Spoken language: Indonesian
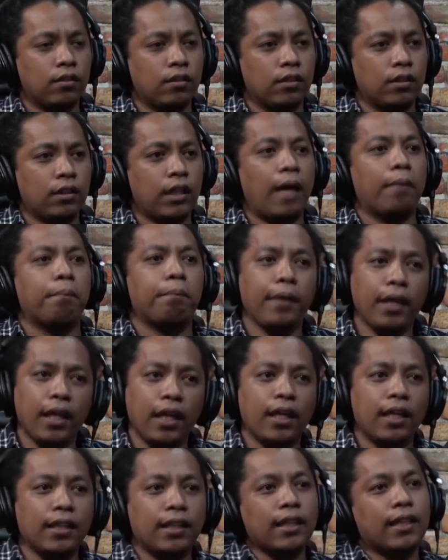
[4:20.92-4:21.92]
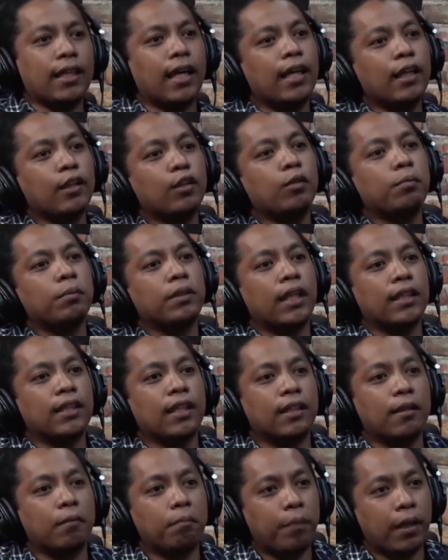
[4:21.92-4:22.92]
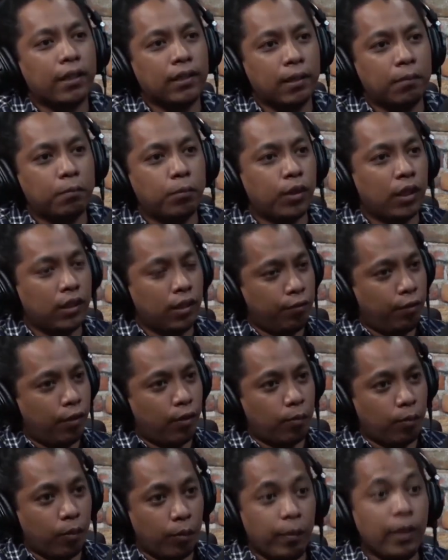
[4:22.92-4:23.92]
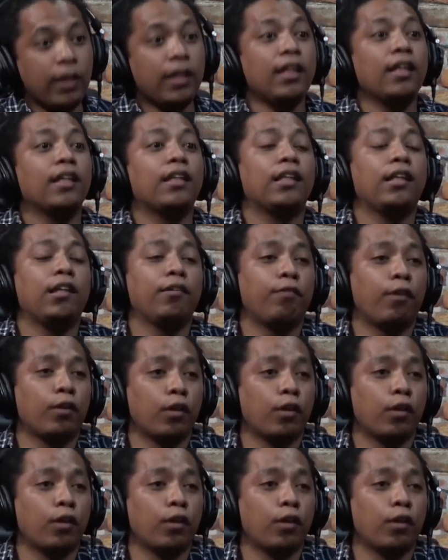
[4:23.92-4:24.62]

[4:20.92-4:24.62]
Tapi ketika itu misalnya tempatnya bukan di forum komedi, di iya.